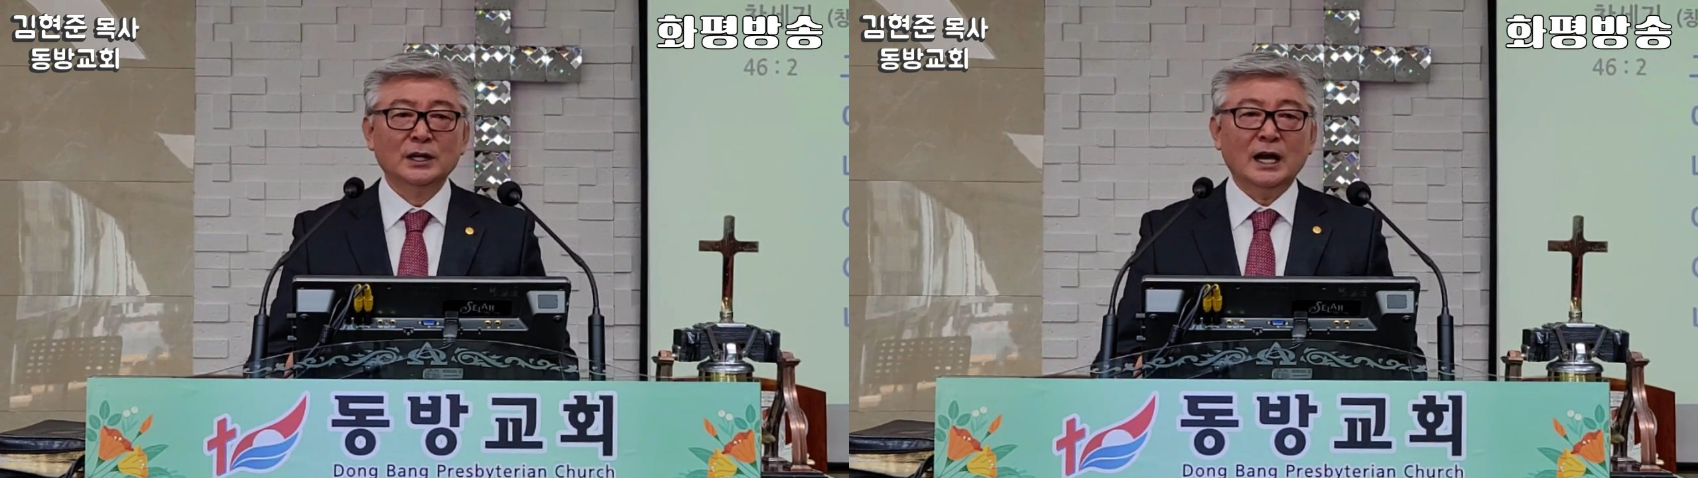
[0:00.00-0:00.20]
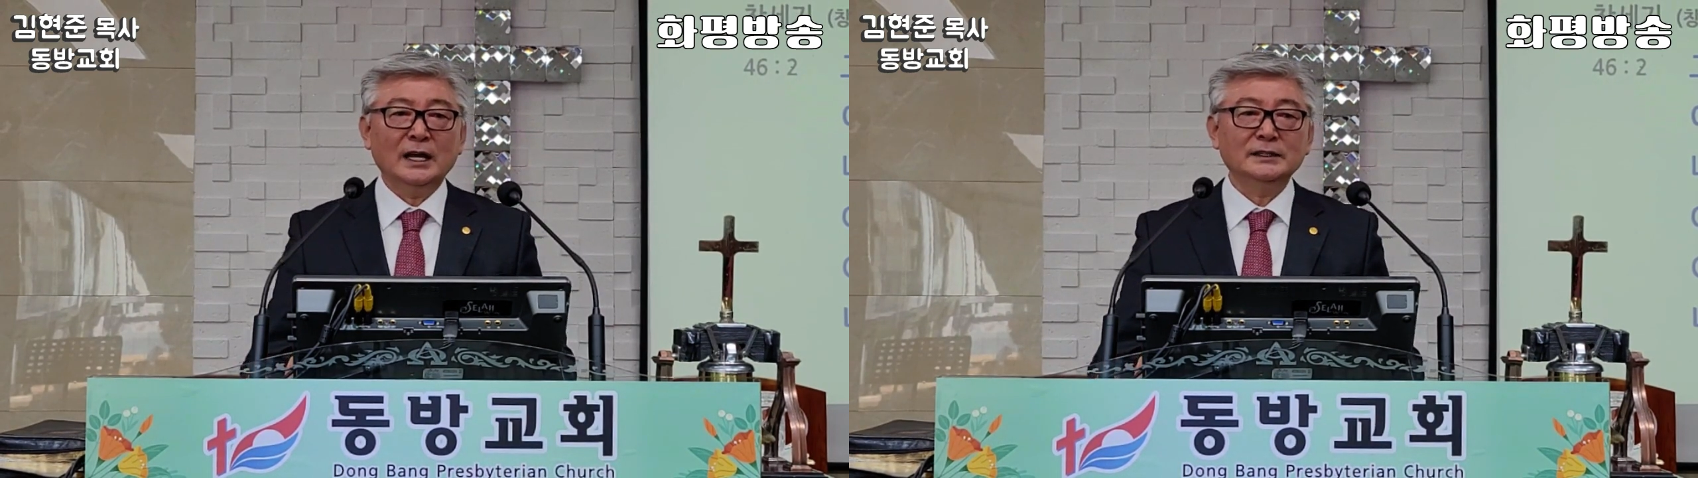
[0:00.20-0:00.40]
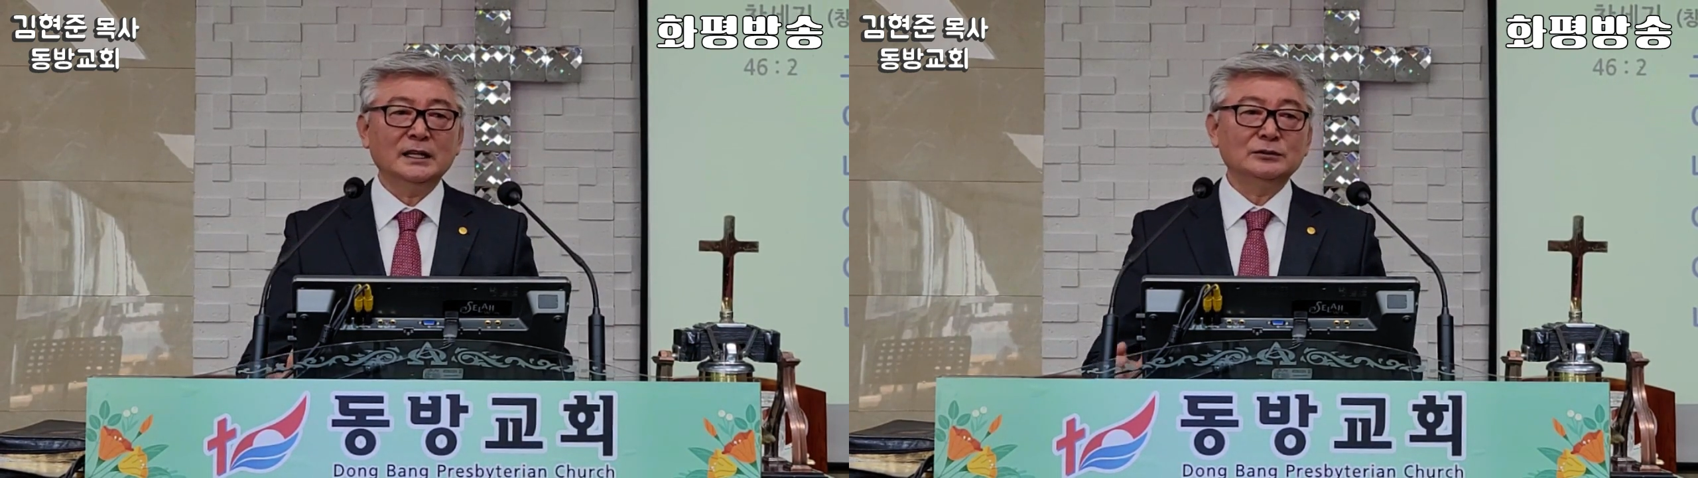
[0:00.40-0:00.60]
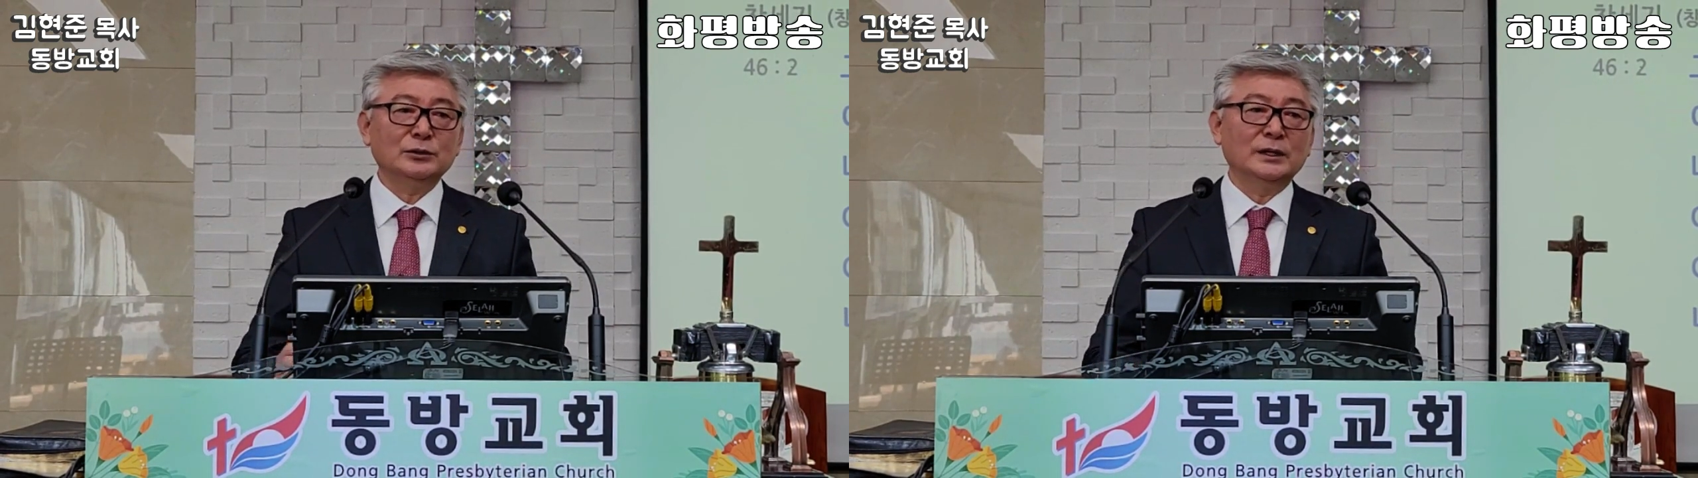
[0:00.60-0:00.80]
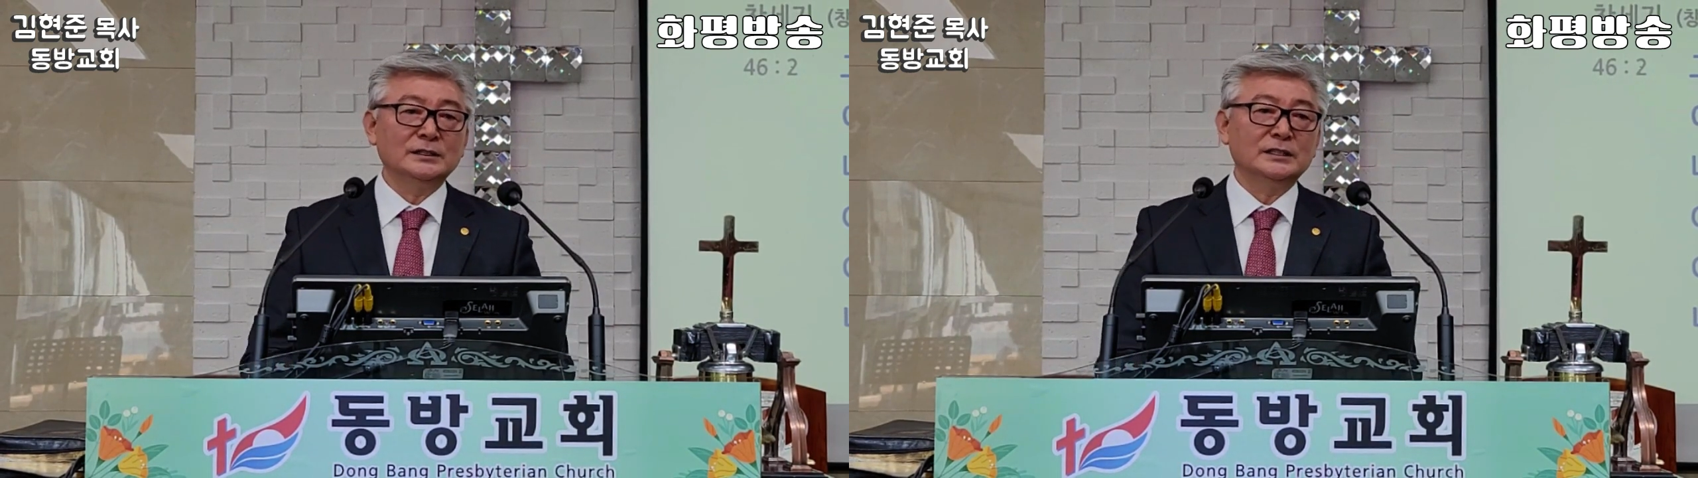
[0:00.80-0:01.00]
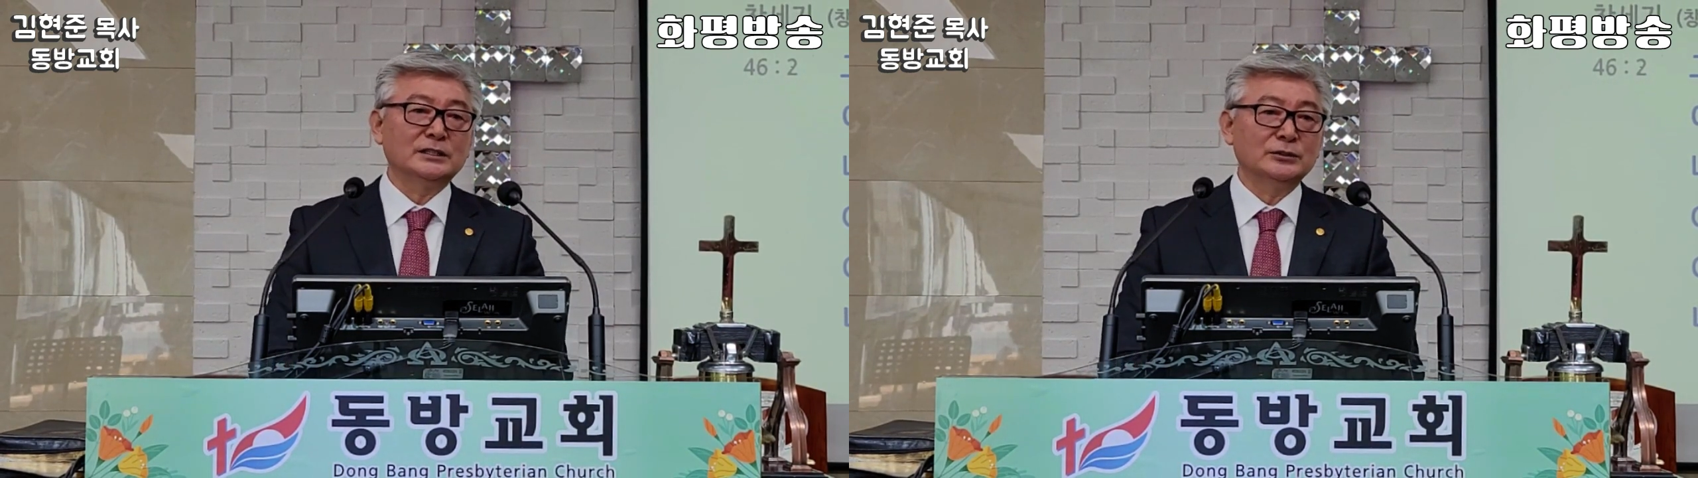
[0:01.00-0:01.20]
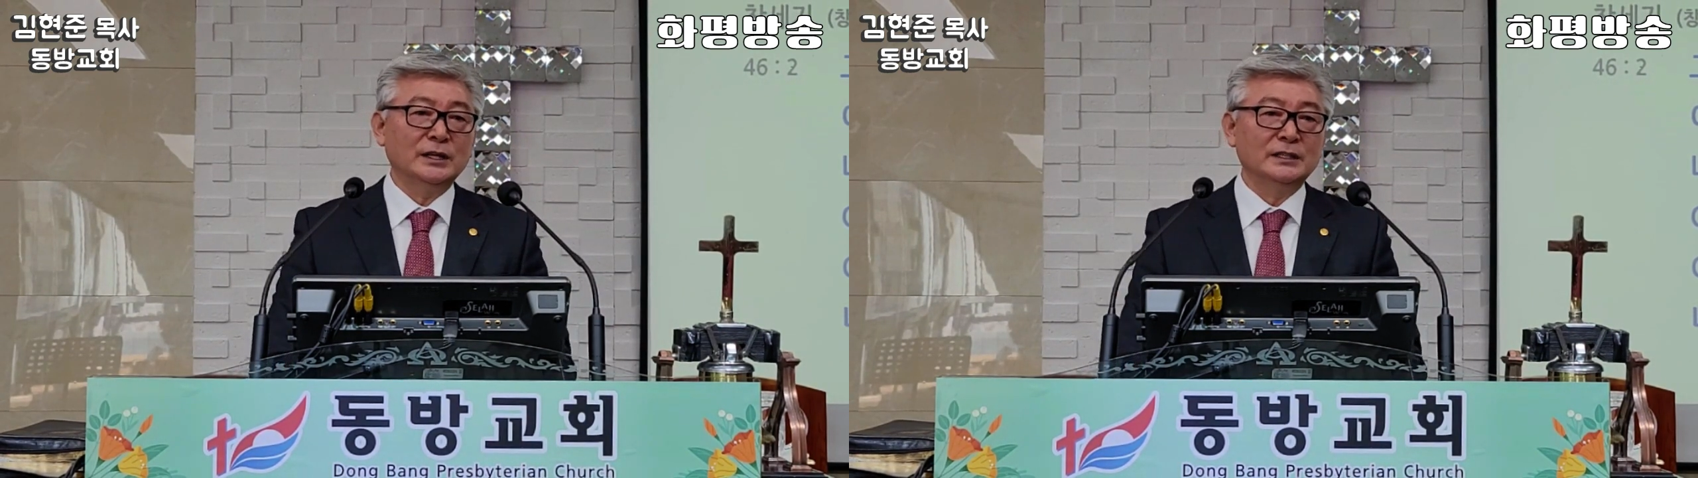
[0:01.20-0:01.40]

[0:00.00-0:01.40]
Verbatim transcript: 한 달 동안 있기를